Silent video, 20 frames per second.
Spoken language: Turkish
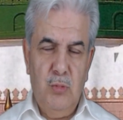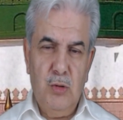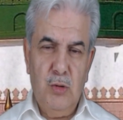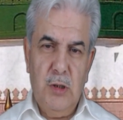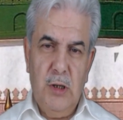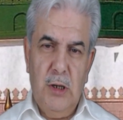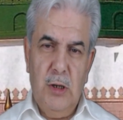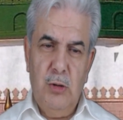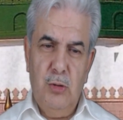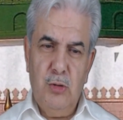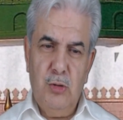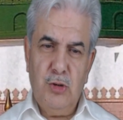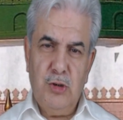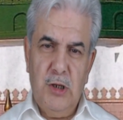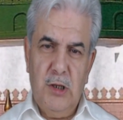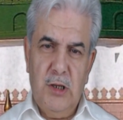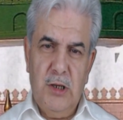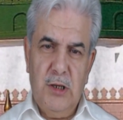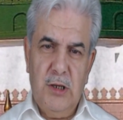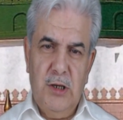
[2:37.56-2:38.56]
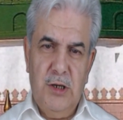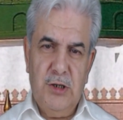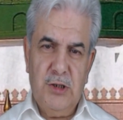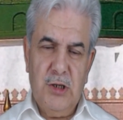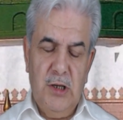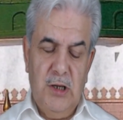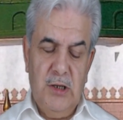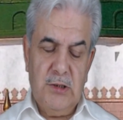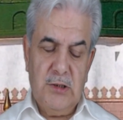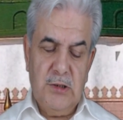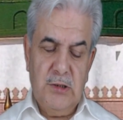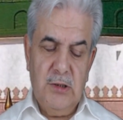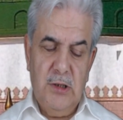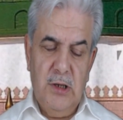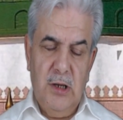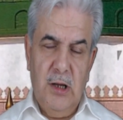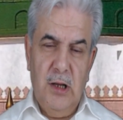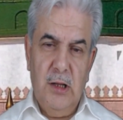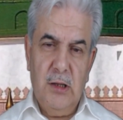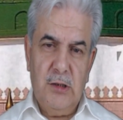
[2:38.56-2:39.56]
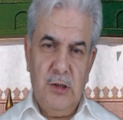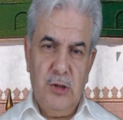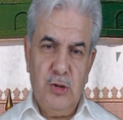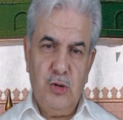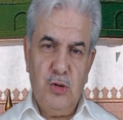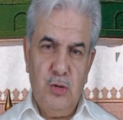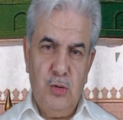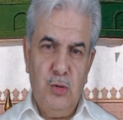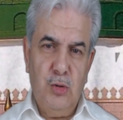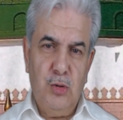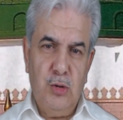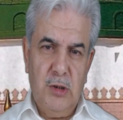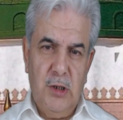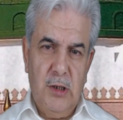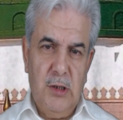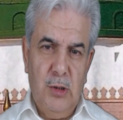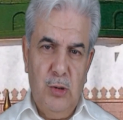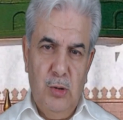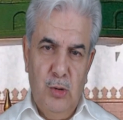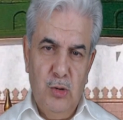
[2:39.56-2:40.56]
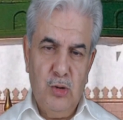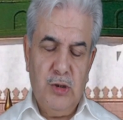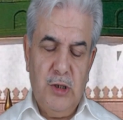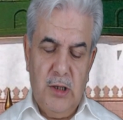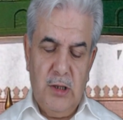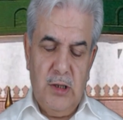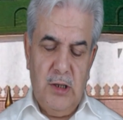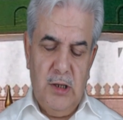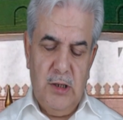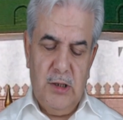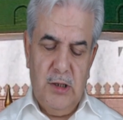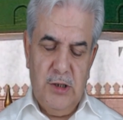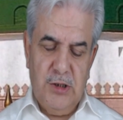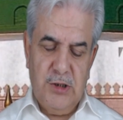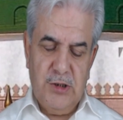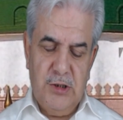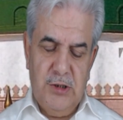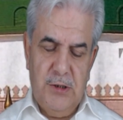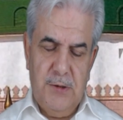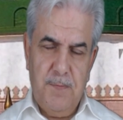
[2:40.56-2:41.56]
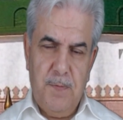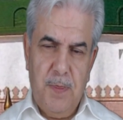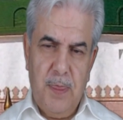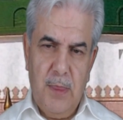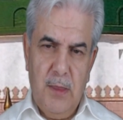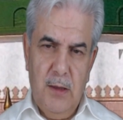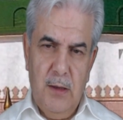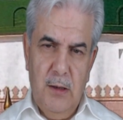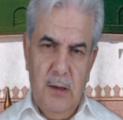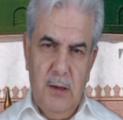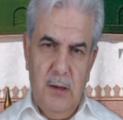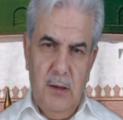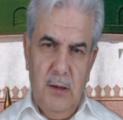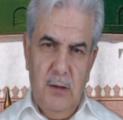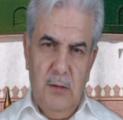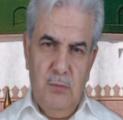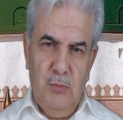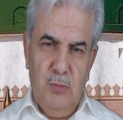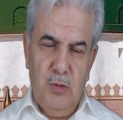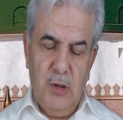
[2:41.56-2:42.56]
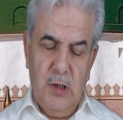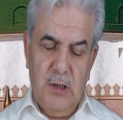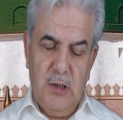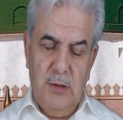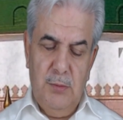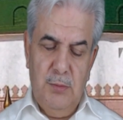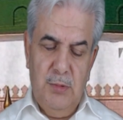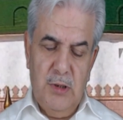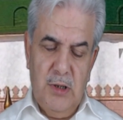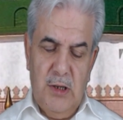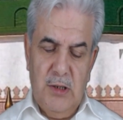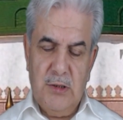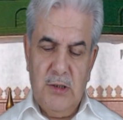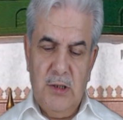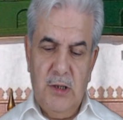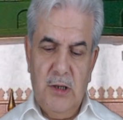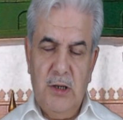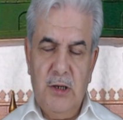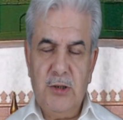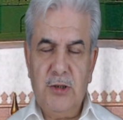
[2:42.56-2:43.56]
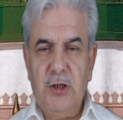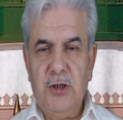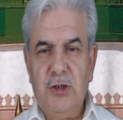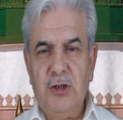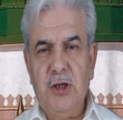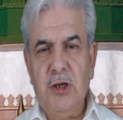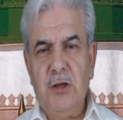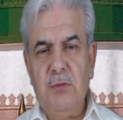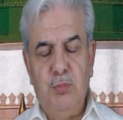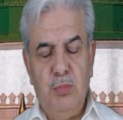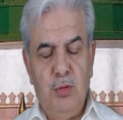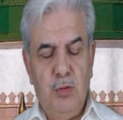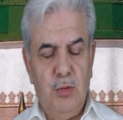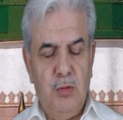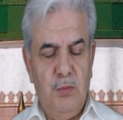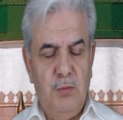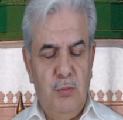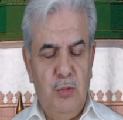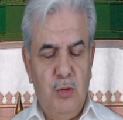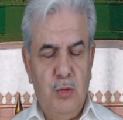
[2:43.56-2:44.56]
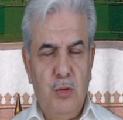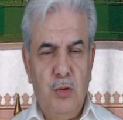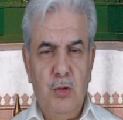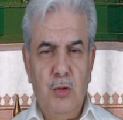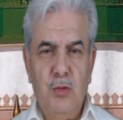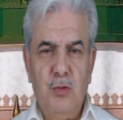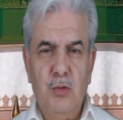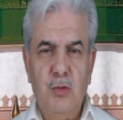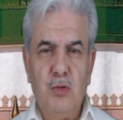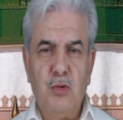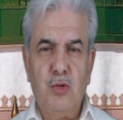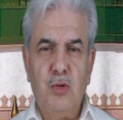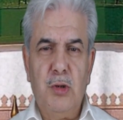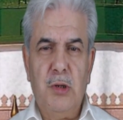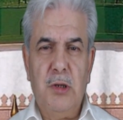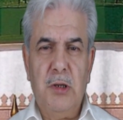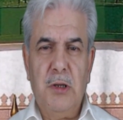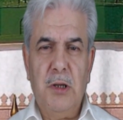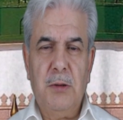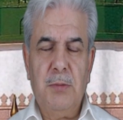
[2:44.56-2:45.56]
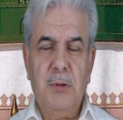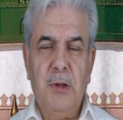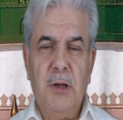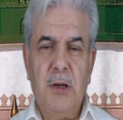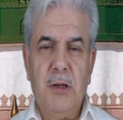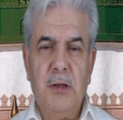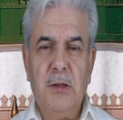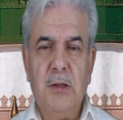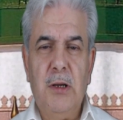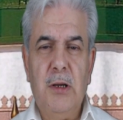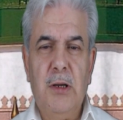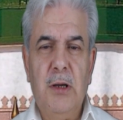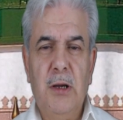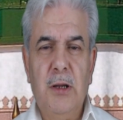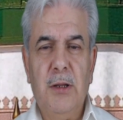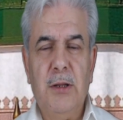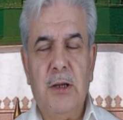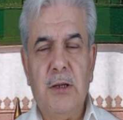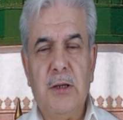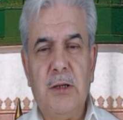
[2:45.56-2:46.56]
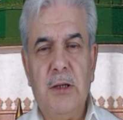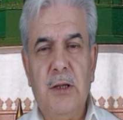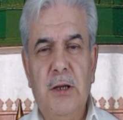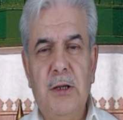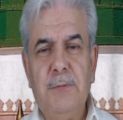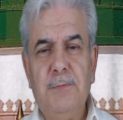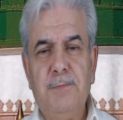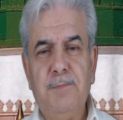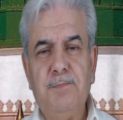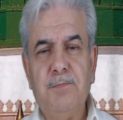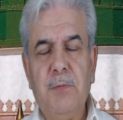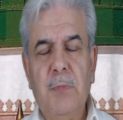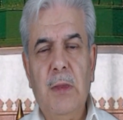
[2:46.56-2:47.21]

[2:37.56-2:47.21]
Bu daha önce de geçti aslında. Altıncı nüktede özetle geçti. Burada biraz daha açacak. Bu bütün usul kitaplarında anlatılan